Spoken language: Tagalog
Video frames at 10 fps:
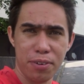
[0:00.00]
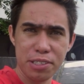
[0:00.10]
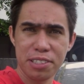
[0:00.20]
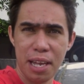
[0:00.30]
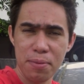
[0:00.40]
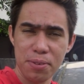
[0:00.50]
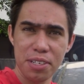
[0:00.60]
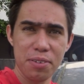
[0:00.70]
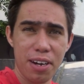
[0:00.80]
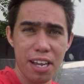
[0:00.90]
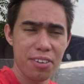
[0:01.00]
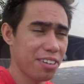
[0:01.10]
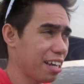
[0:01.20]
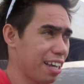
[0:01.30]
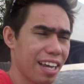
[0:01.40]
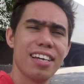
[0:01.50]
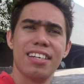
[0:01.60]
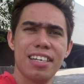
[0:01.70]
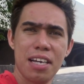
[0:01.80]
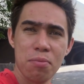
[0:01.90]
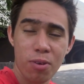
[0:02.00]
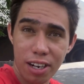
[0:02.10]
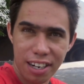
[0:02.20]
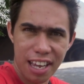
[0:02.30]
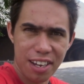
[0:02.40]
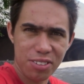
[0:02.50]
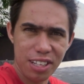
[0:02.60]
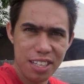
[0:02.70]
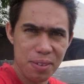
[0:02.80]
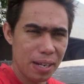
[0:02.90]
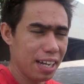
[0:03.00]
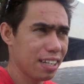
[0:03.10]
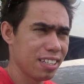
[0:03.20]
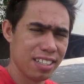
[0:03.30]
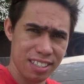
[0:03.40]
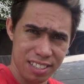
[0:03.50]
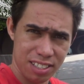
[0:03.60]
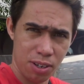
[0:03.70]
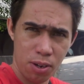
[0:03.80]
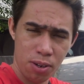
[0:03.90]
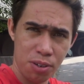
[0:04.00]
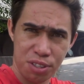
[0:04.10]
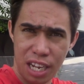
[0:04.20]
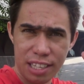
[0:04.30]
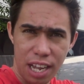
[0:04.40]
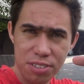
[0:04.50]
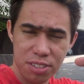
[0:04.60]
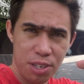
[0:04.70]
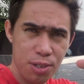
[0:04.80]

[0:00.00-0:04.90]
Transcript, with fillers: First time ko ginawa yun, kaya mukhang engot lang, di ba? So, shoutouts to